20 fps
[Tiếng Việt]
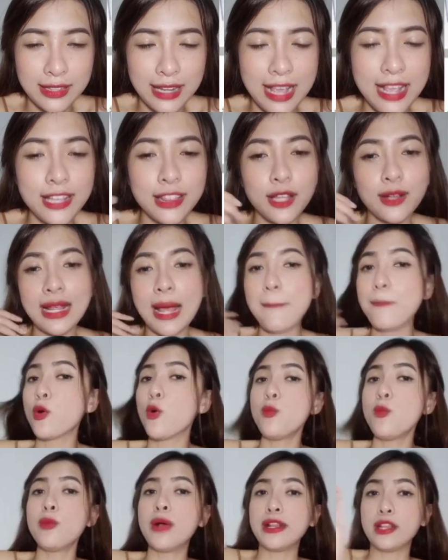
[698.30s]
nãy giờ tao
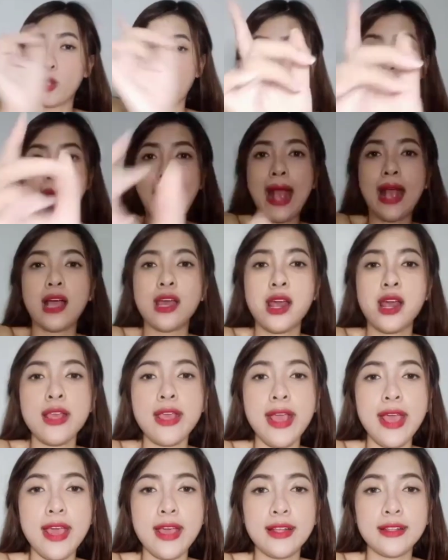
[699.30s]
cấm cũng đã chục hàng rồi đó
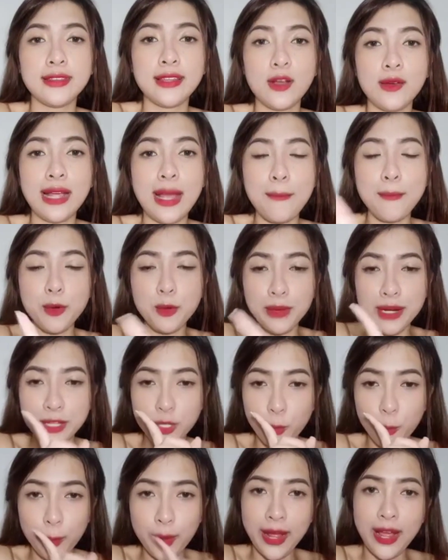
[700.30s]
nha tao cấm cũng đã
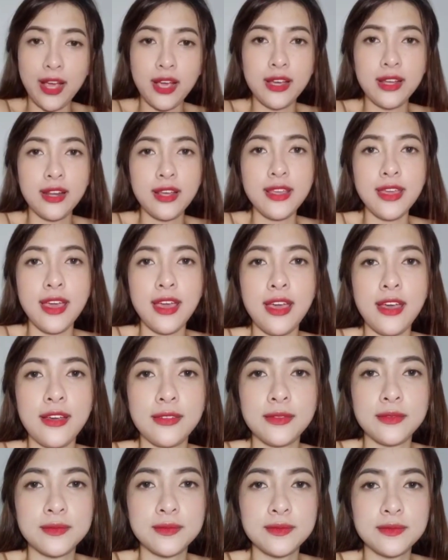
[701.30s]
chục hàng rồi đó nha